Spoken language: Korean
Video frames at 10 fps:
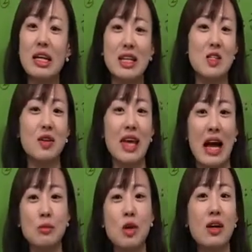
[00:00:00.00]
그래서
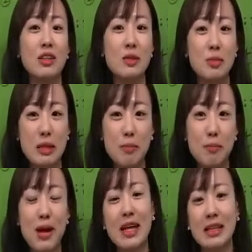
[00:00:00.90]
양명학을
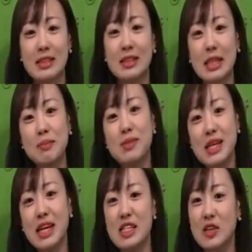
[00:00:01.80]
비판하는
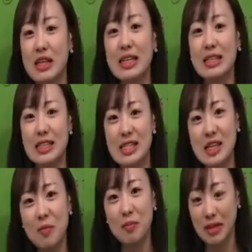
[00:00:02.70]
입장에서 이 글을
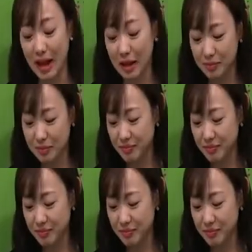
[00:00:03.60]
쓴 겁니다.